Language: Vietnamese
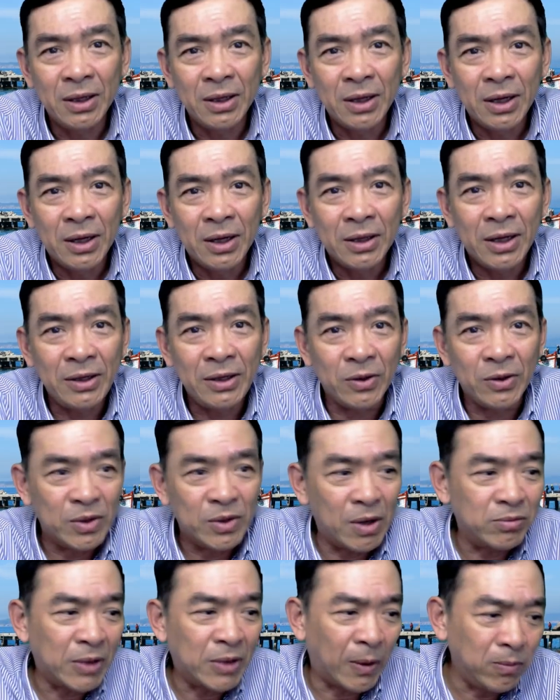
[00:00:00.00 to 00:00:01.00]
thí dụ như
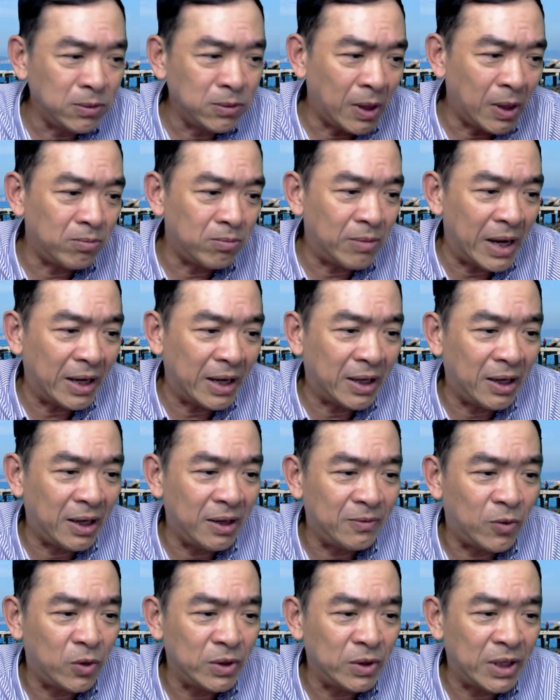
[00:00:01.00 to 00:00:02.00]
ông thống đốc bang
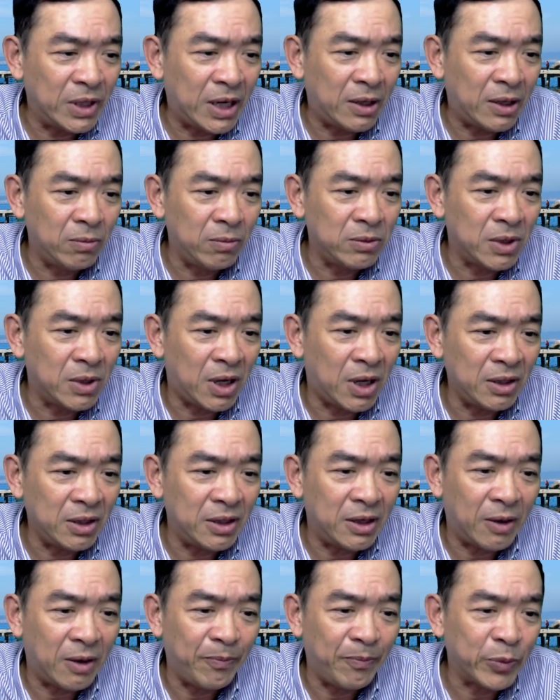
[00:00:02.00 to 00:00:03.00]
California lúc đó thì
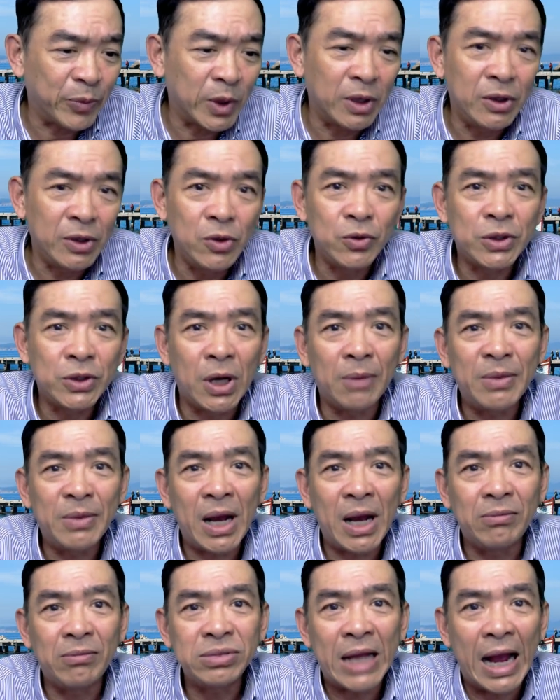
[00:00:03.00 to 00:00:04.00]
ông Newsom đó
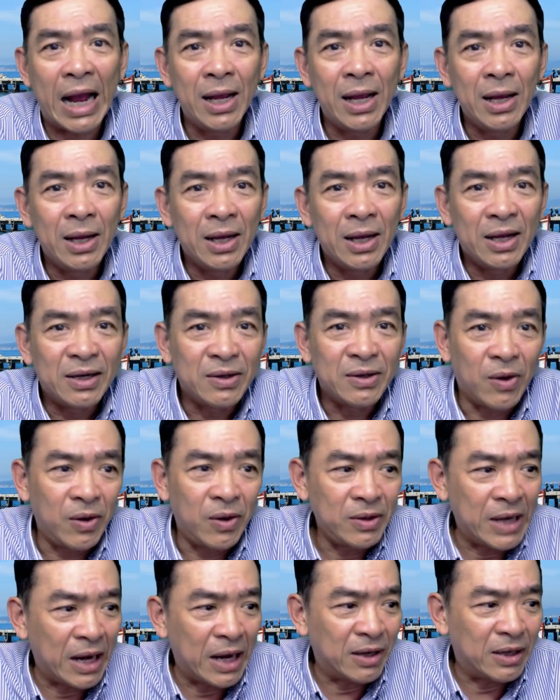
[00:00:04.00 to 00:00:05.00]
ông ta nói
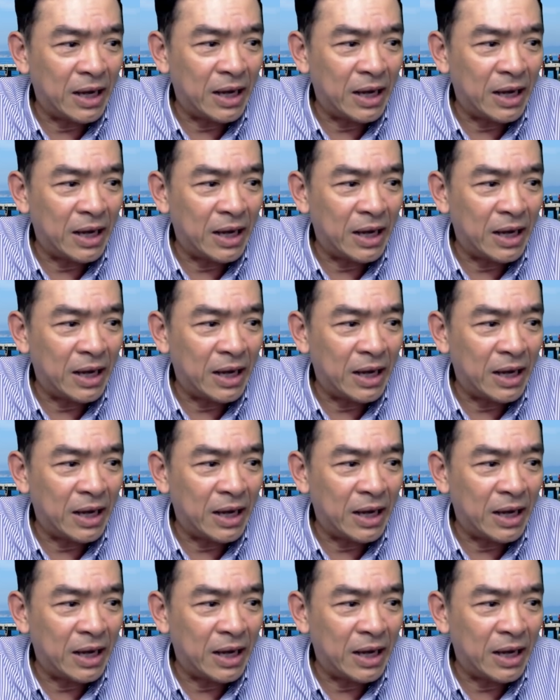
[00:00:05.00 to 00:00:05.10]
rằng là